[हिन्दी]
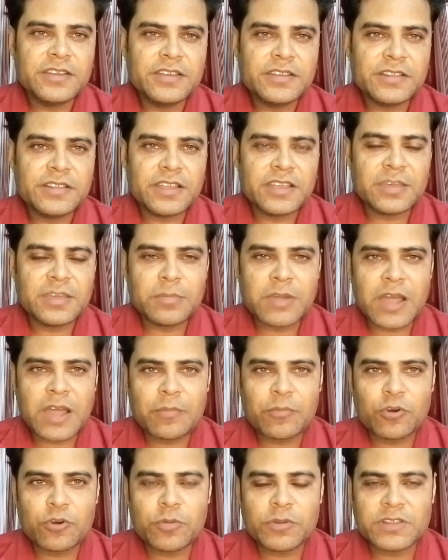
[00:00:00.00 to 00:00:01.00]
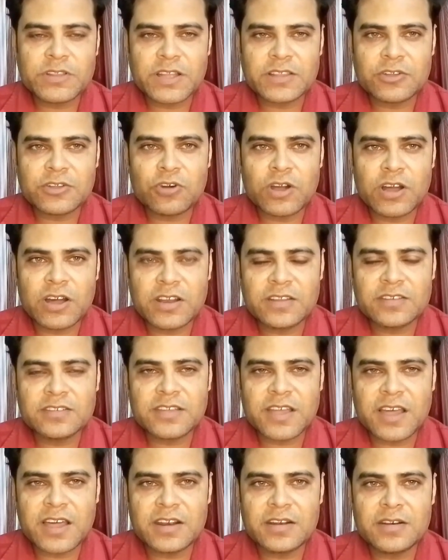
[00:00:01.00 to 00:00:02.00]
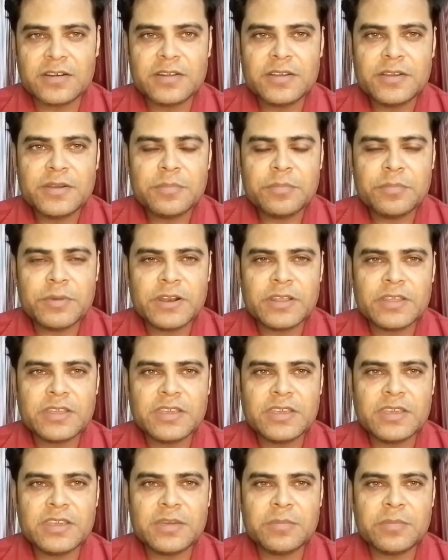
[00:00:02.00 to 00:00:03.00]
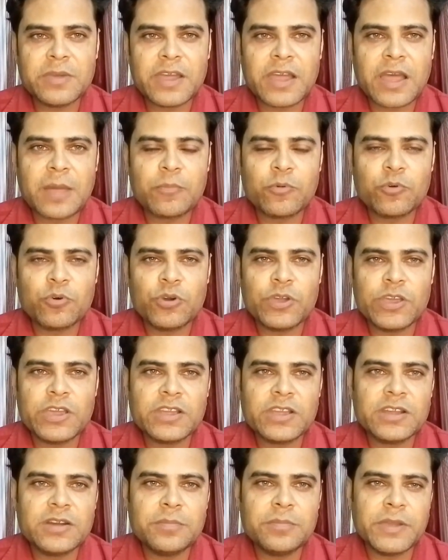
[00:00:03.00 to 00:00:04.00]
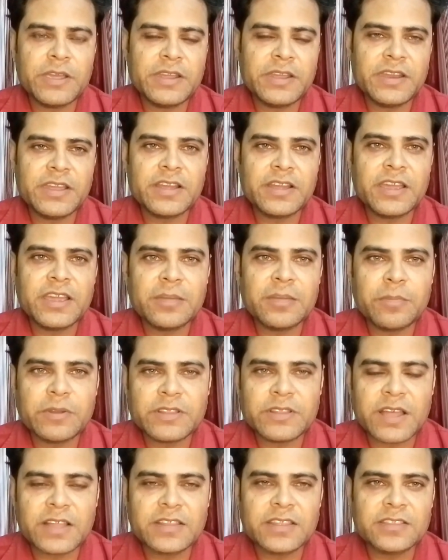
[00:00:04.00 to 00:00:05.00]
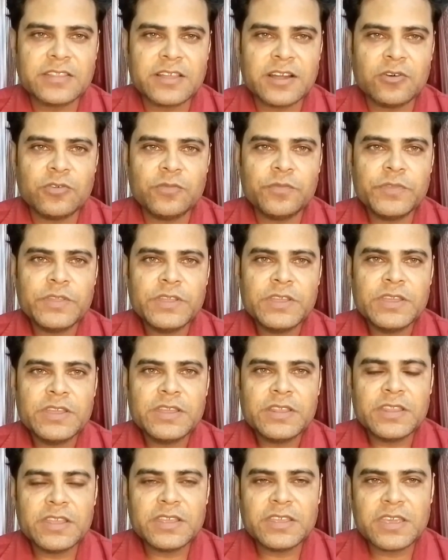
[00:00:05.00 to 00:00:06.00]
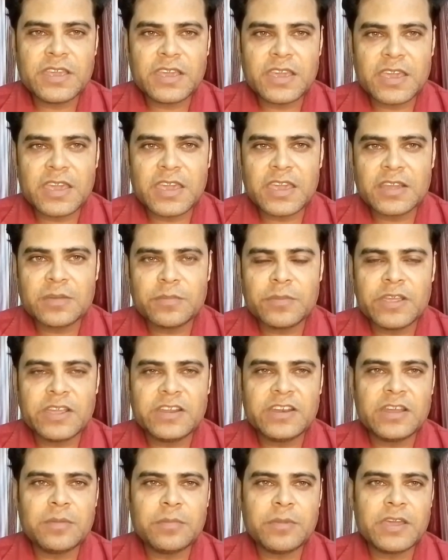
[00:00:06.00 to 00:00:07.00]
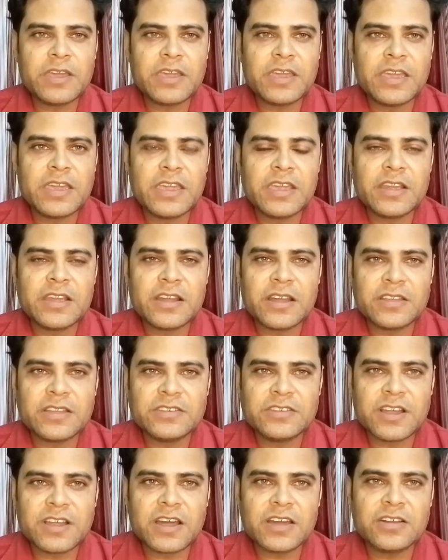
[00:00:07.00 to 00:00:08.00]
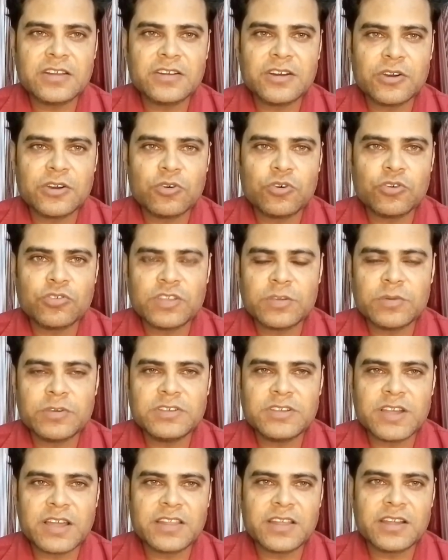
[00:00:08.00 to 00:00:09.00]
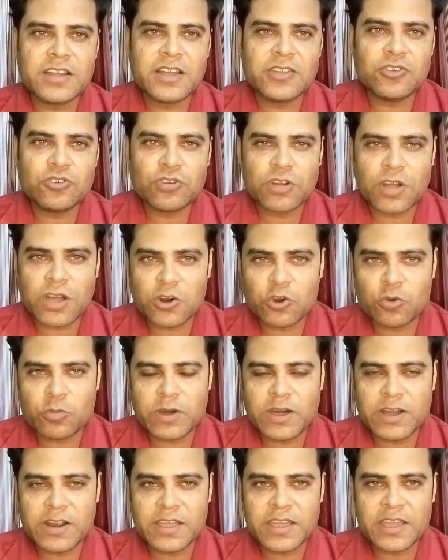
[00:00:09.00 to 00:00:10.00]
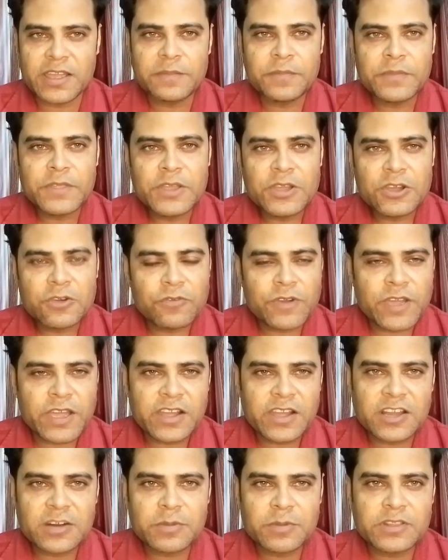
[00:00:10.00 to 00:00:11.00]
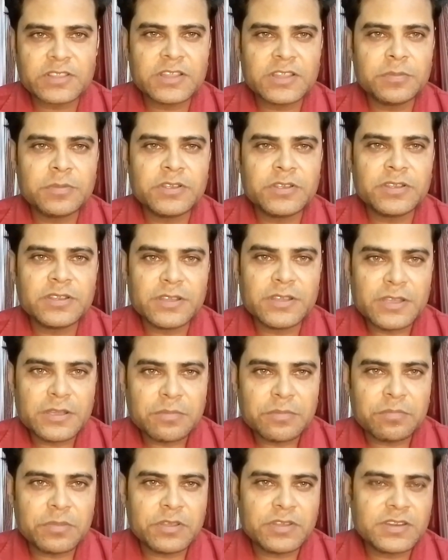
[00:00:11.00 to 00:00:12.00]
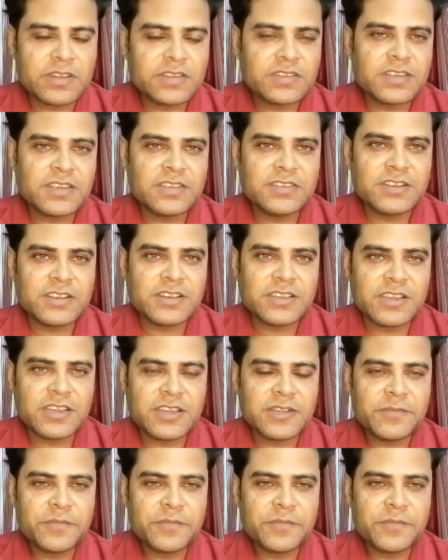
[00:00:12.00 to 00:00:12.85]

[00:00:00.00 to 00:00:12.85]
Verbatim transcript: देखिए मैं आपको बताता हूँ हर साल बल्कि मैं आपको एक महीने का एक बता देता हूँ देखिए एक महीने में एक हज़ार करोड़ से भी ज़्यादा का जो कारोबार है वह अगरबत्ती बिजनेस के जरिए